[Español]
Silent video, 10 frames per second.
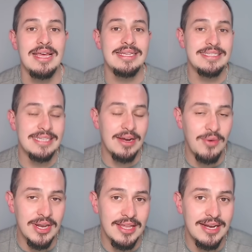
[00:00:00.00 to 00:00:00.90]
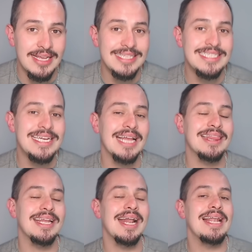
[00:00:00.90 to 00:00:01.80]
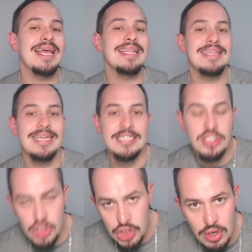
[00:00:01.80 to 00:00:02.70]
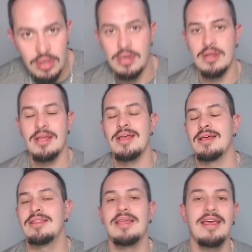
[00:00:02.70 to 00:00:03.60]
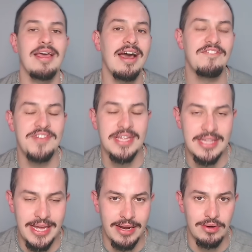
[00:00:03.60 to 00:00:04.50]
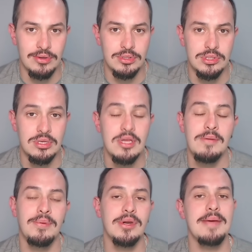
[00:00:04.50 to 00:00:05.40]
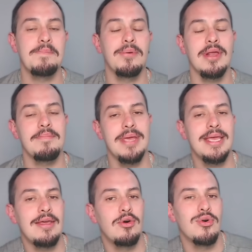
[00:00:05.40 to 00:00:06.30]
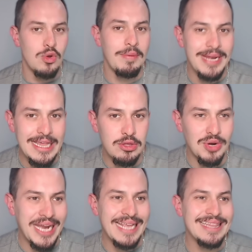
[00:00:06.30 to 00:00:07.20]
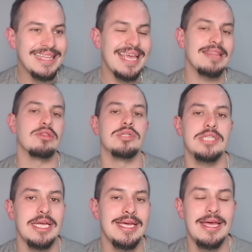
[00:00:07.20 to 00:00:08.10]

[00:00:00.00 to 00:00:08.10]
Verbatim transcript: Si se acuerdan, ya traen la intención de afectarnos. ¿Por qué? Porque México no ha venido rindiéndose,